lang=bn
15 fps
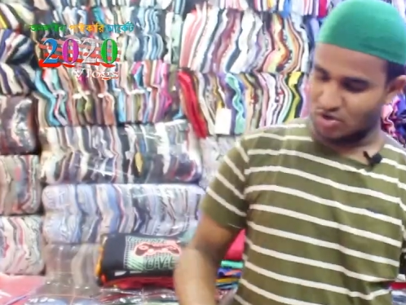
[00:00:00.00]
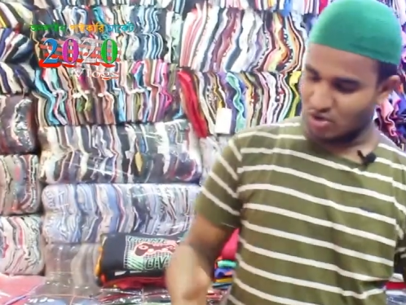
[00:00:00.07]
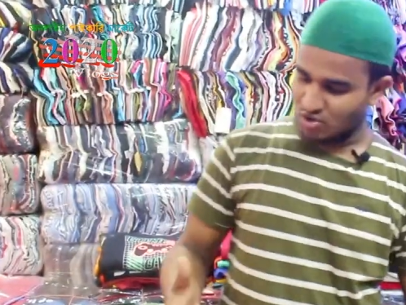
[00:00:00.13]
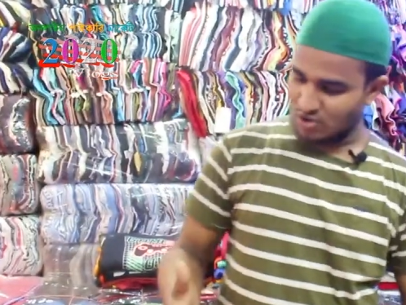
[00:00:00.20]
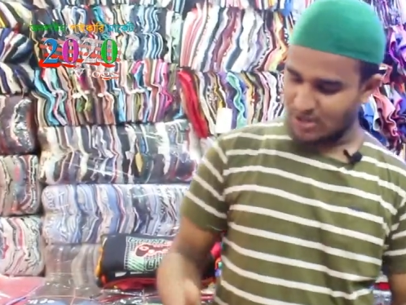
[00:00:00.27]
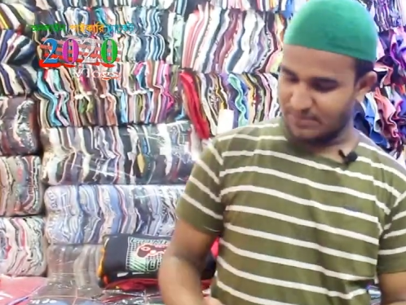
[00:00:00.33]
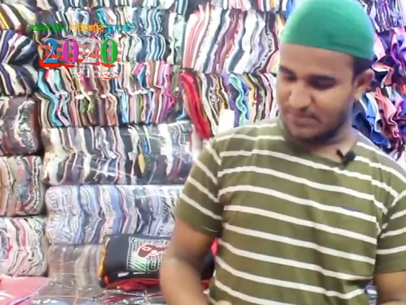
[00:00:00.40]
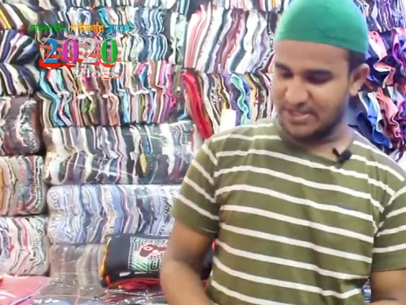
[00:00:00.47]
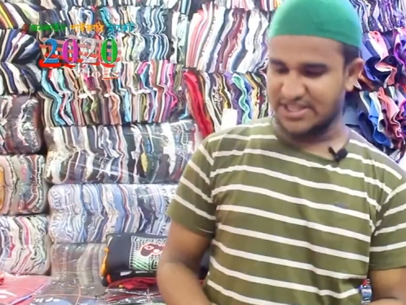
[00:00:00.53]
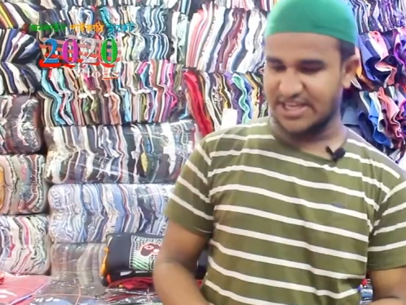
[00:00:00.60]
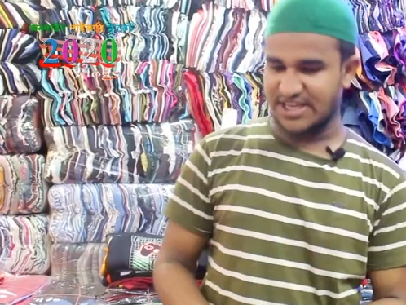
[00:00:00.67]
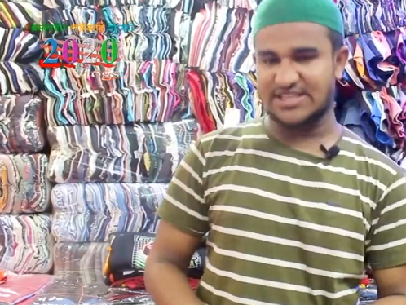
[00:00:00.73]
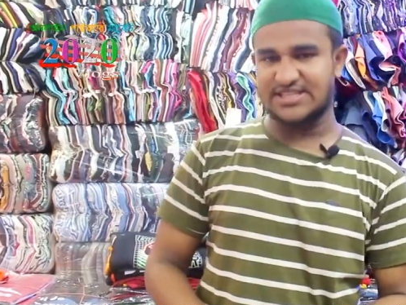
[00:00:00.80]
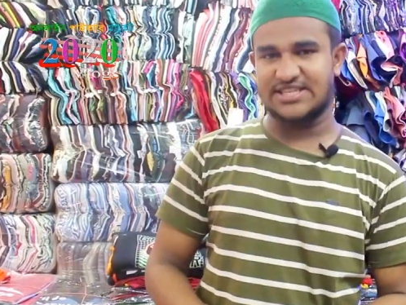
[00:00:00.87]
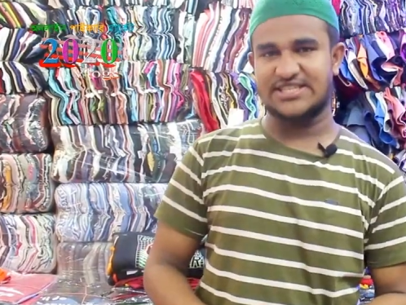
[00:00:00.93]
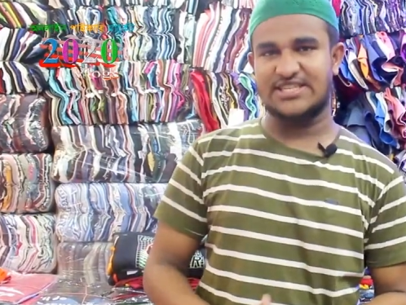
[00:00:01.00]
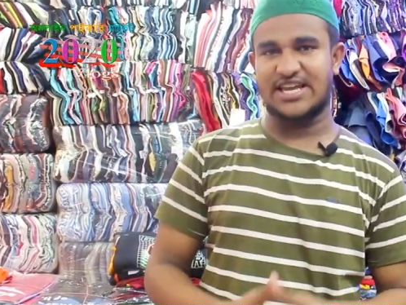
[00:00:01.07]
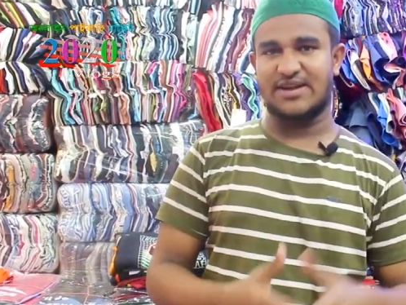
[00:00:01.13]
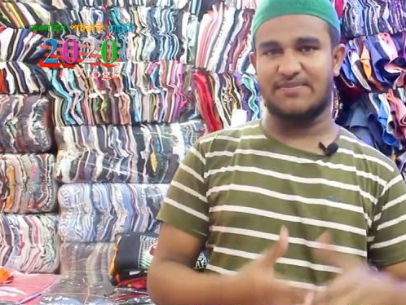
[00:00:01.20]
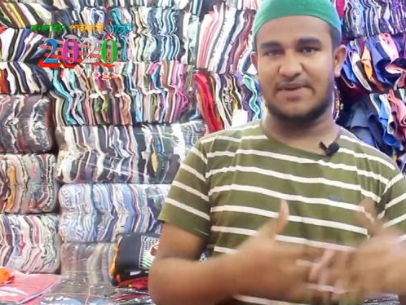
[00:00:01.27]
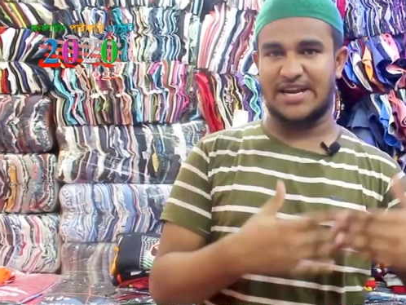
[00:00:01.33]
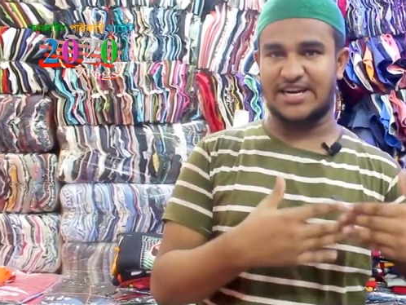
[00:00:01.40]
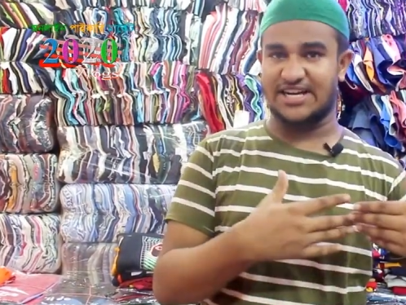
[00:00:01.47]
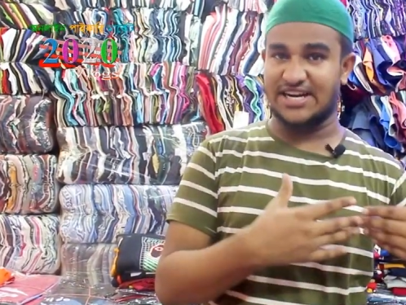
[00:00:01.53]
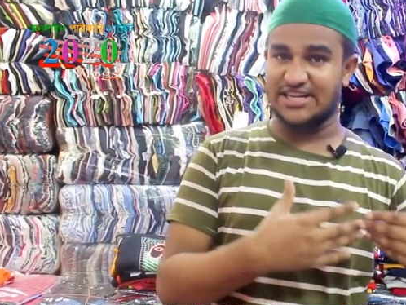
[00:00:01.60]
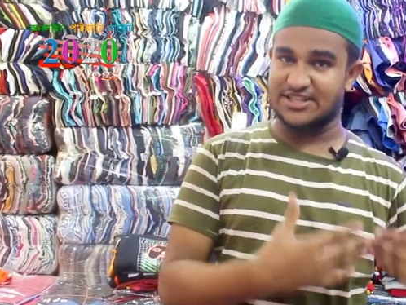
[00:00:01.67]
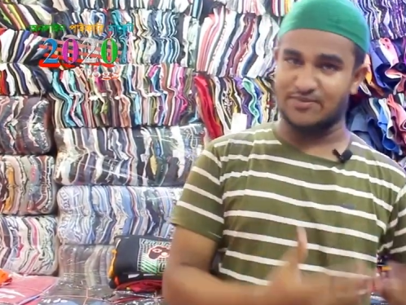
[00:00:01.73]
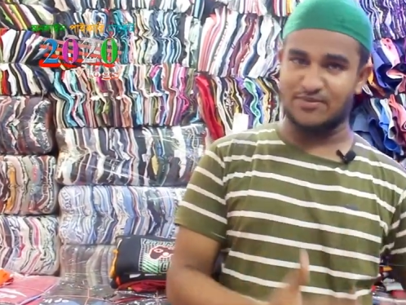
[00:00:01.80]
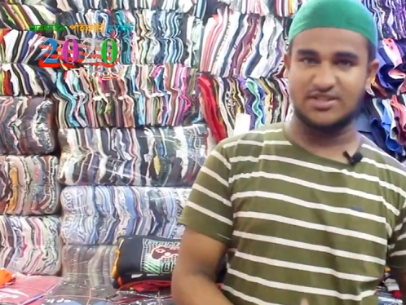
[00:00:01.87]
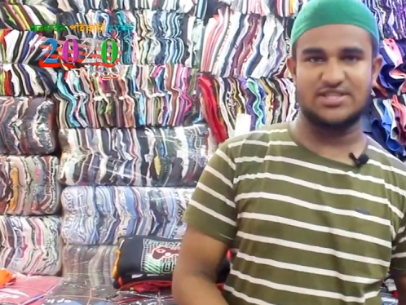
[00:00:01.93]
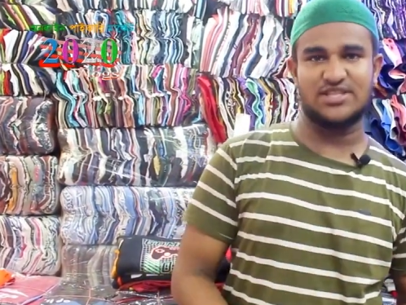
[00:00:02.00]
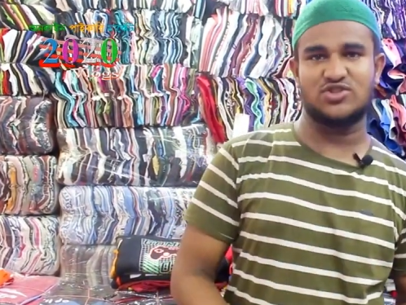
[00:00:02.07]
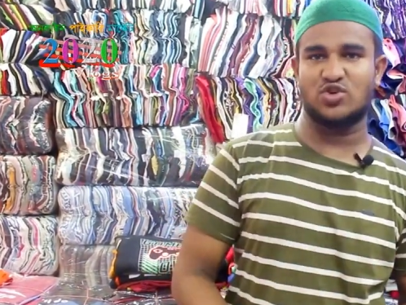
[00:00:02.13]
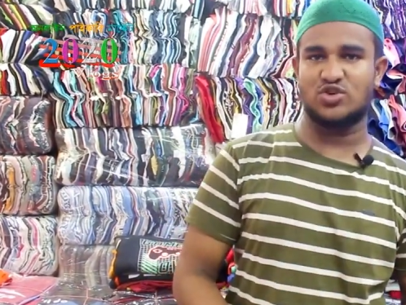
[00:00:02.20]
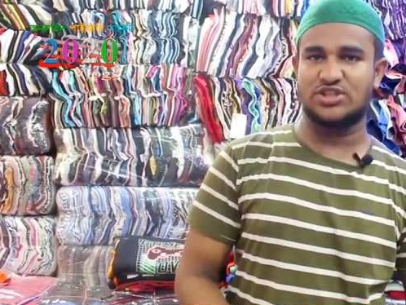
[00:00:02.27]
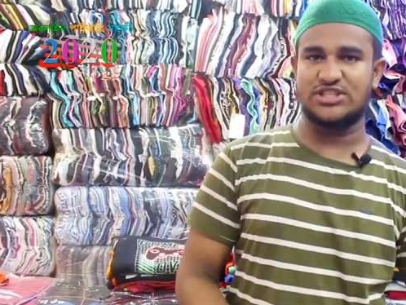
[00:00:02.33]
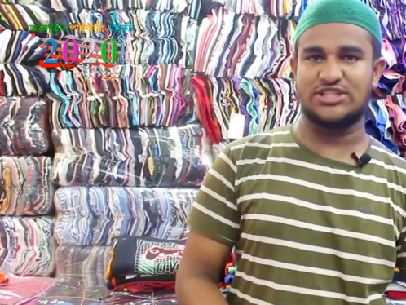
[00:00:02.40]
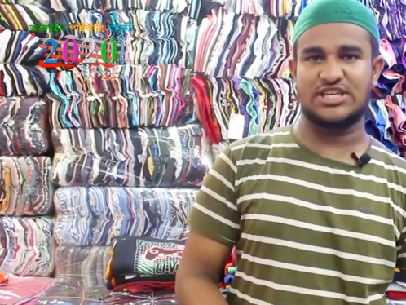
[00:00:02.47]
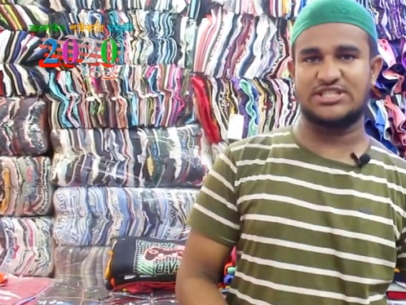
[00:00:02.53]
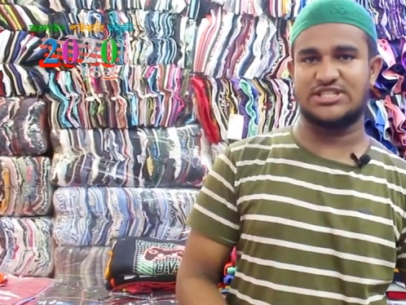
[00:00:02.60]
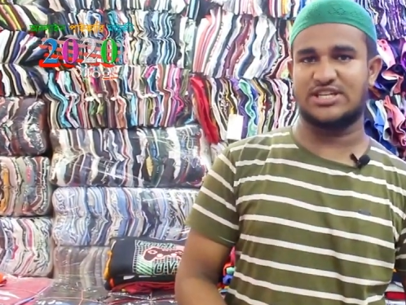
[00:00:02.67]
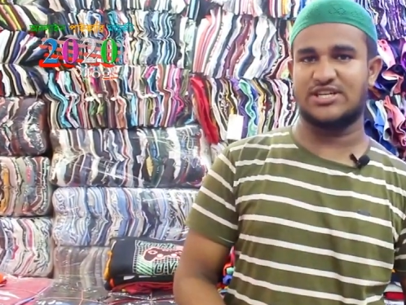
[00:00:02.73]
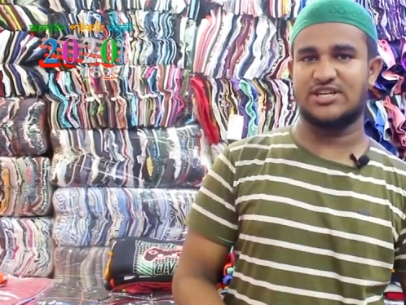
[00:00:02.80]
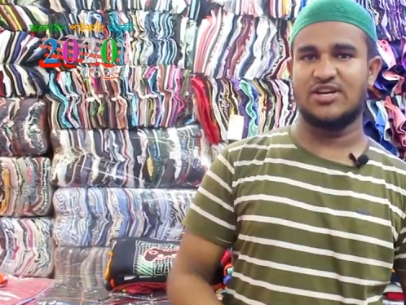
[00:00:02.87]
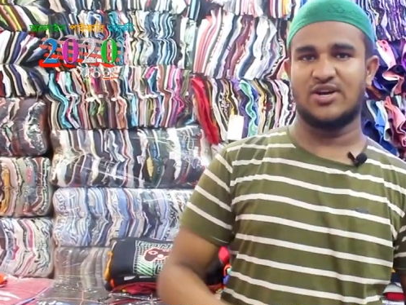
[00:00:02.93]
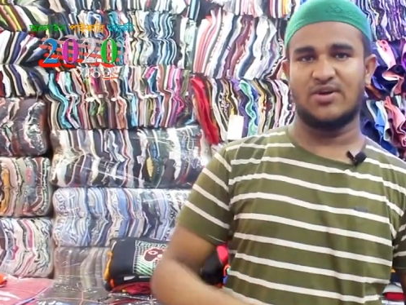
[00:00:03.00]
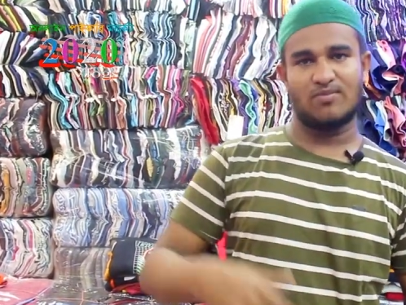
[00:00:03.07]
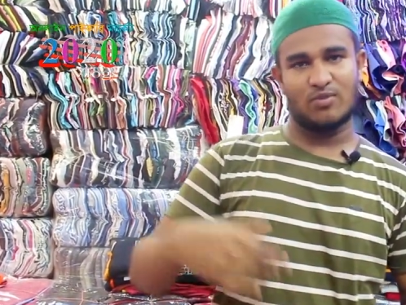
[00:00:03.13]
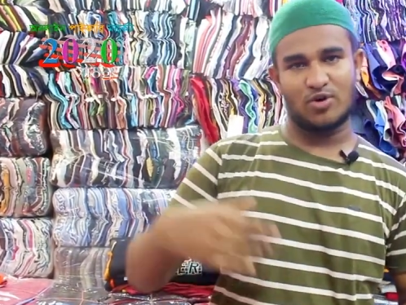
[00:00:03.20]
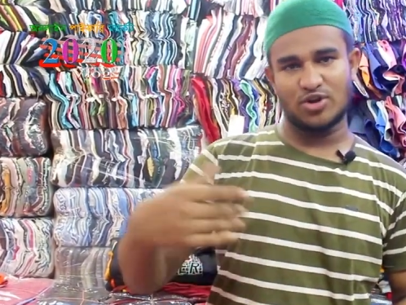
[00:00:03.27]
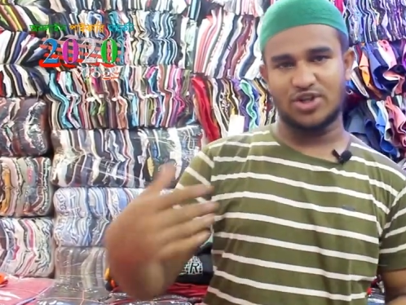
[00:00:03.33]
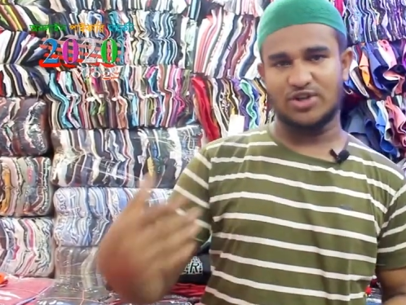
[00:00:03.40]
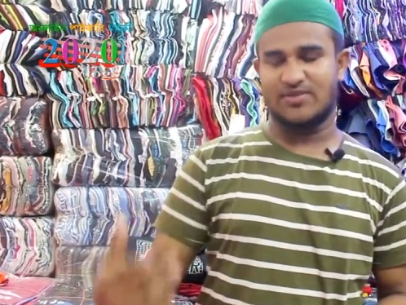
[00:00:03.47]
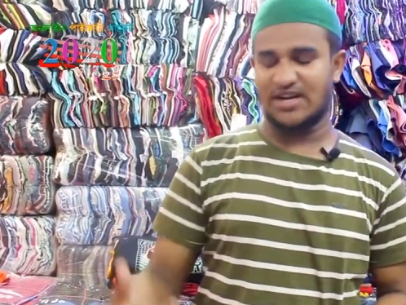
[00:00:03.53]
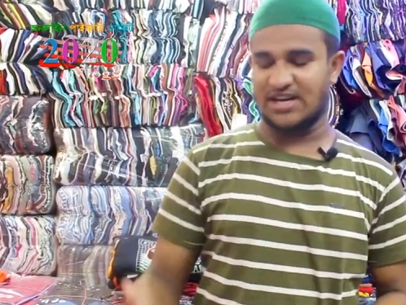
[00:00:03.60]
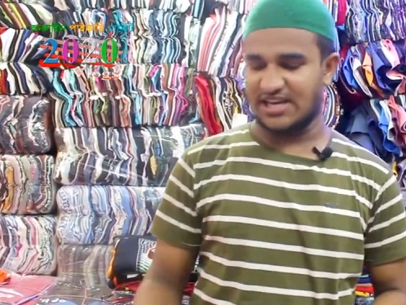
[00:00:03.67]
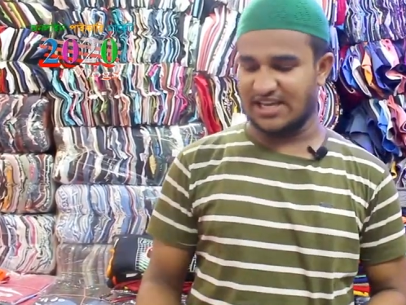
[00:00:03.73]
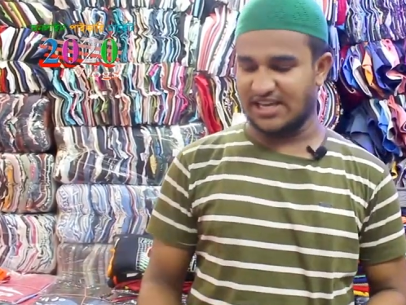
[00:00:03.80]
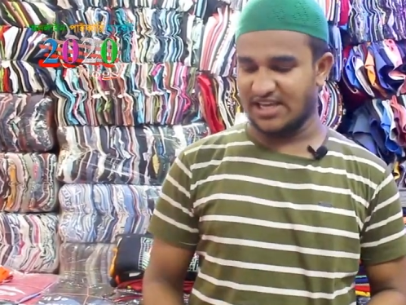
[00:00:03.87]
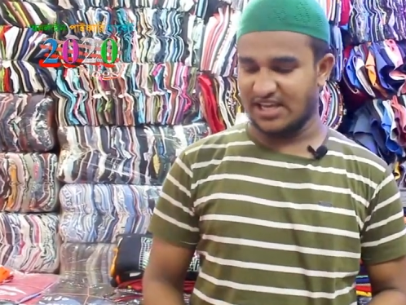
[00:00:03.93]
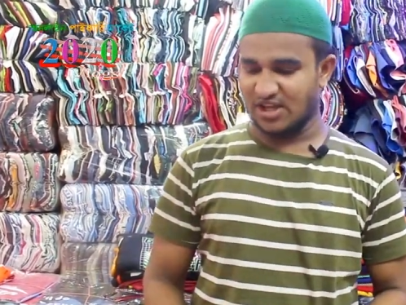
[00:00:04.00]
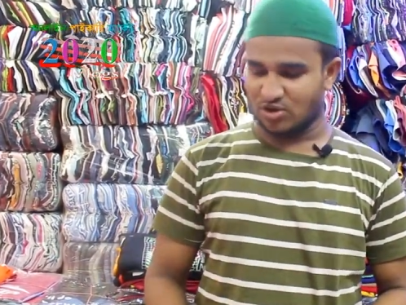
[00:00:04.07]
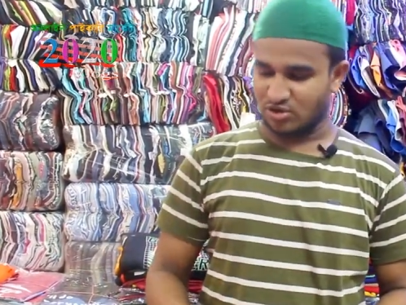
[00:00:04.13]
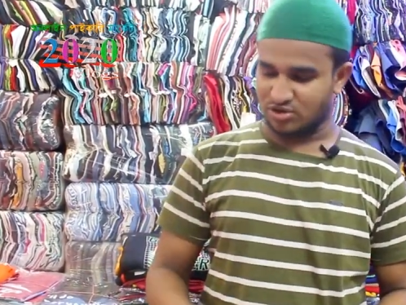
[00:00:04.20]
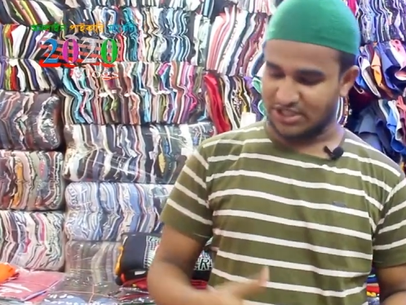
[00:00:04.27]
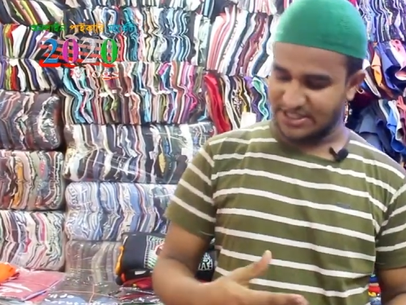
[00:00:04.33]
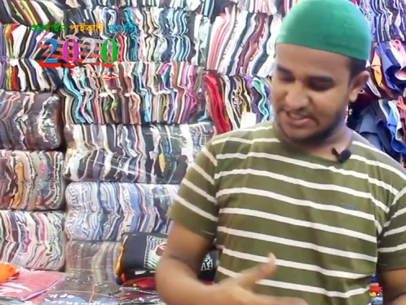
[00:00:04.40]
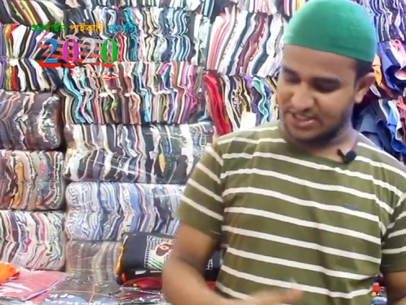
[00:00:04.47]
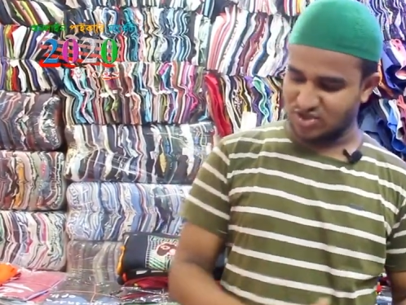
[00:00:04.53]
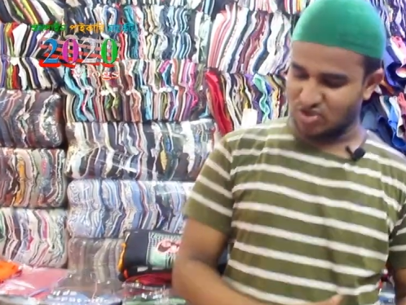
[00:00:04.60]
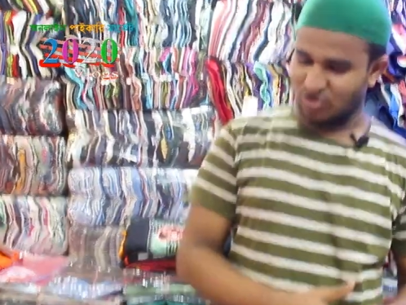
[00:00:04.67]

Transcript: তখন আমরা দেখাচ্ছি যারা ব্যান গাড়িতে বিজনেস করতে যাচ্ছেন বড়দের মাল নিয়ে তো তাদের